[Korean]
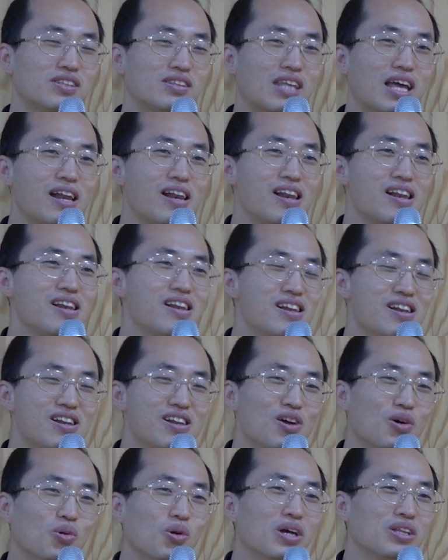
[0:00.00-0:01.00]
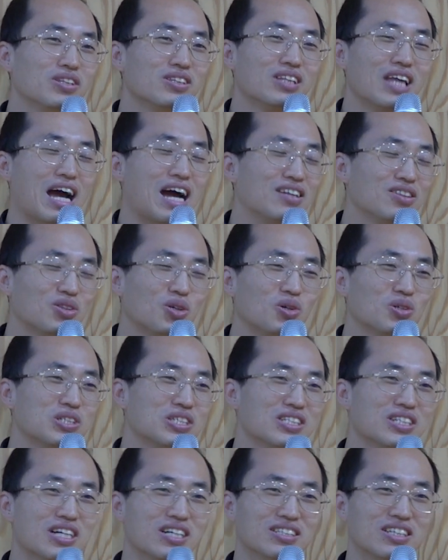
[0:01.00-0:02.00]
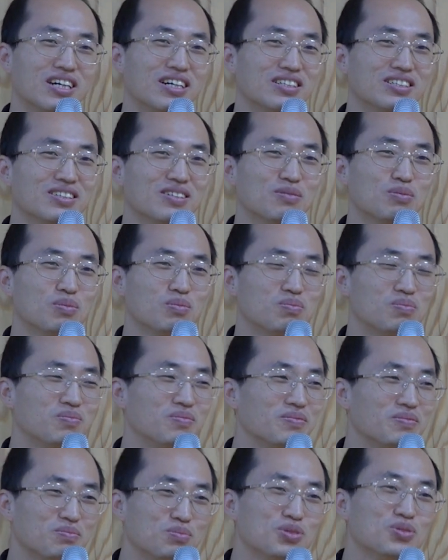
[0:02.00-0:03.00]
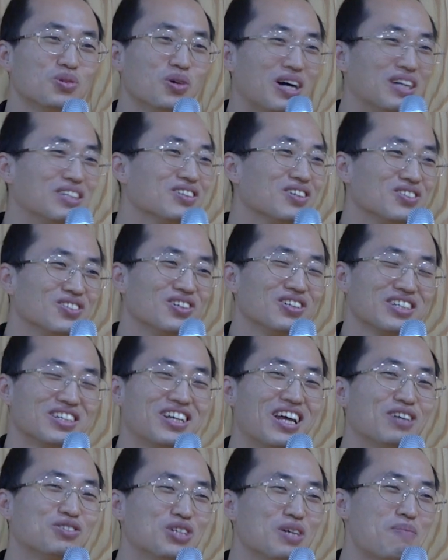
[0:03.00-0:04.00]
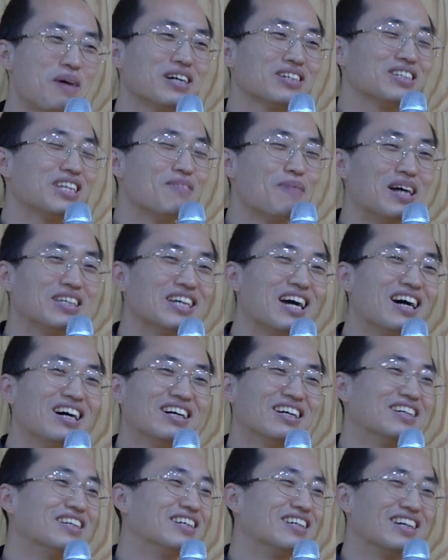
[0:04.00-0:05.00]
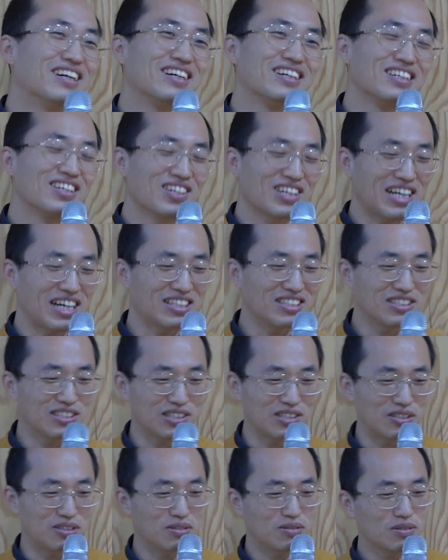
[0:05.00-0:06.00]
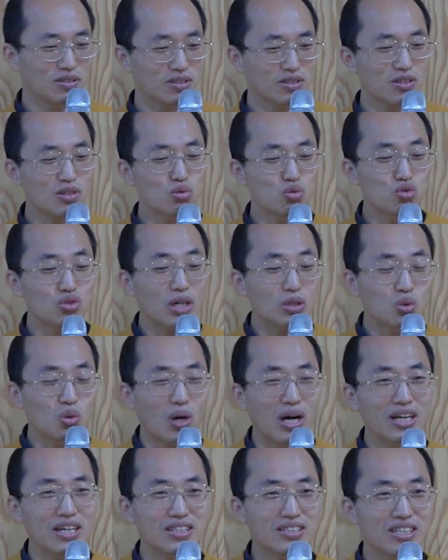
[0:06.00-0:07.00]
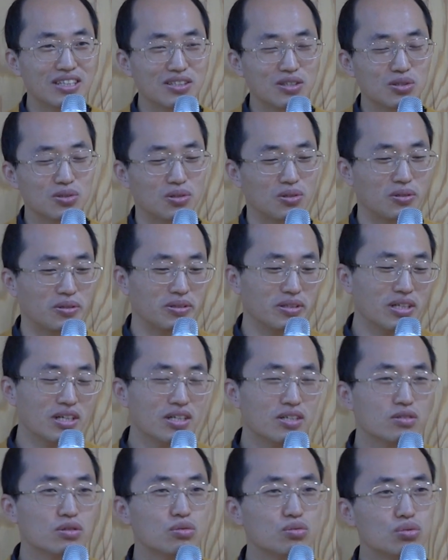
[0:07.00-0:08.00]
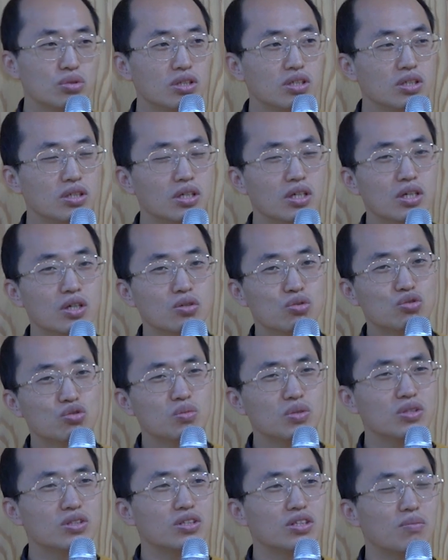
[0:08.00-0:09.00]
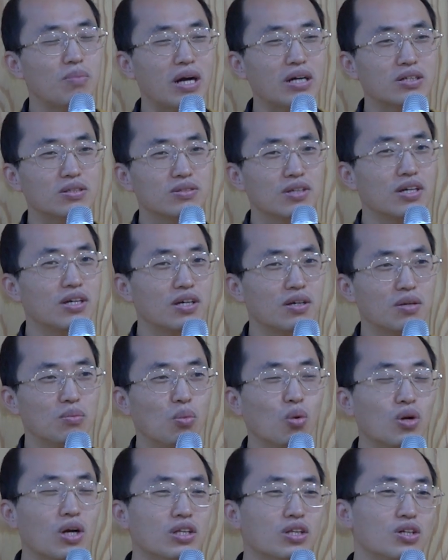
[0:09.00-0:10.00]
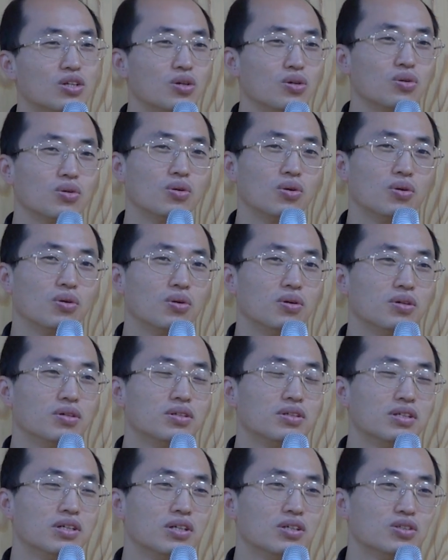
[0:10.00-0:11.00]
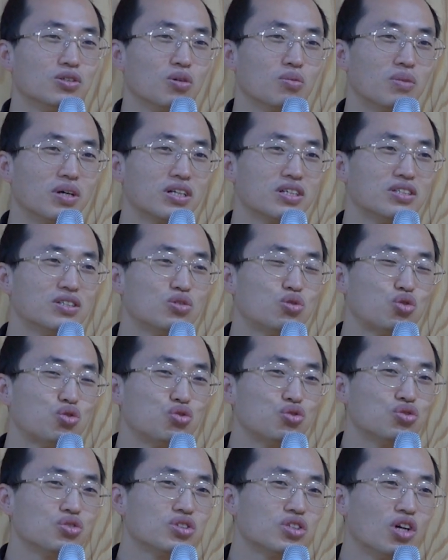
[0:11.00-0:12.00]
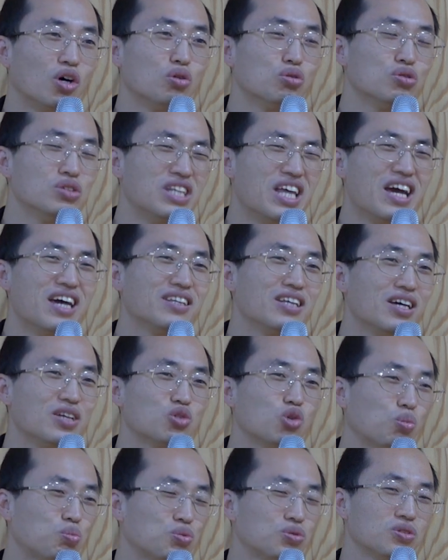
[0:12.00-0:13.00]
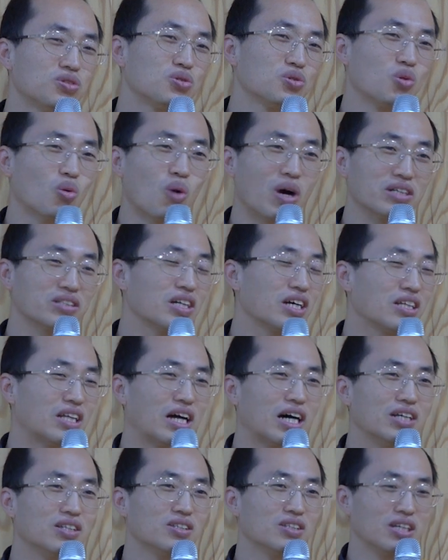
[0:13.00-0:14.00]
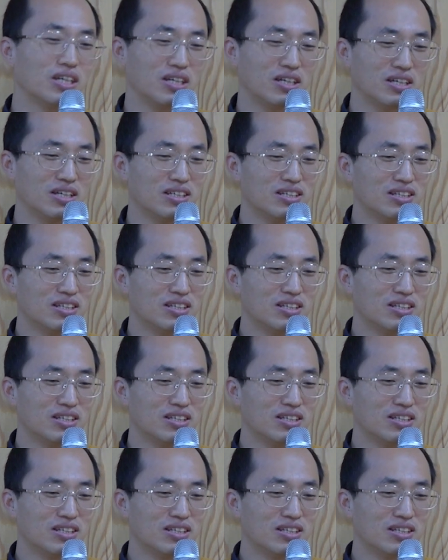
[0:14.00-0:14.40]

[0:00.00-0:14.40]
떼려고 했는데 안 떨어지니까 그냥 품고 가는 거죠. 그래 우리 박근혜 맞아. 어, 이렇게 가는 거예요. 그러면 누가 좋아하겠냐 이거죠. 우리 국민들이 박근혜 몰아내려고 정말 그 추운 겨울 내내 촛불을 들고 광장에 나갔는데